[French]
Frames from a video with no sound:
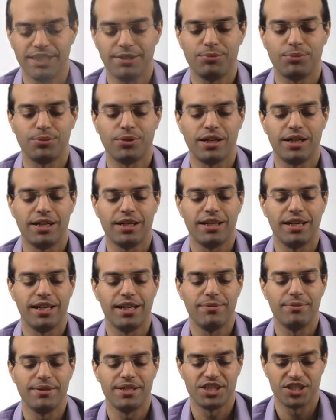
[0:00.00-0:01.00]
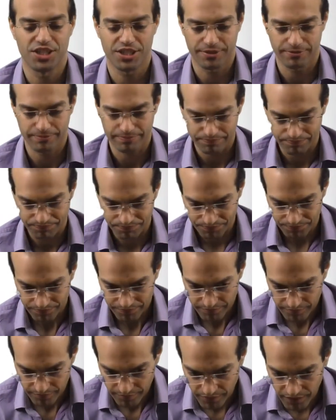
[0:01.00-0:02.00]
et .msg.
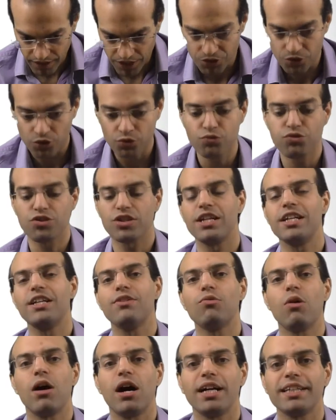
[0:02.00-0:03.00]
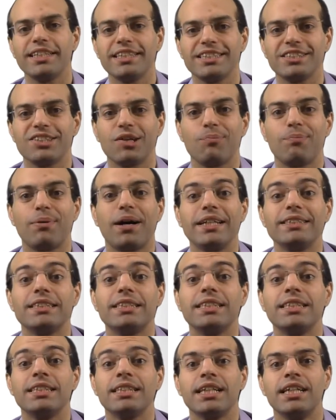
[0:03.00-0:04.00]
Donc vous allez voir un exemple
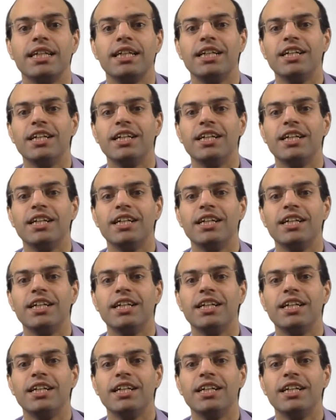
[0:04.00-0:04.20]
pratique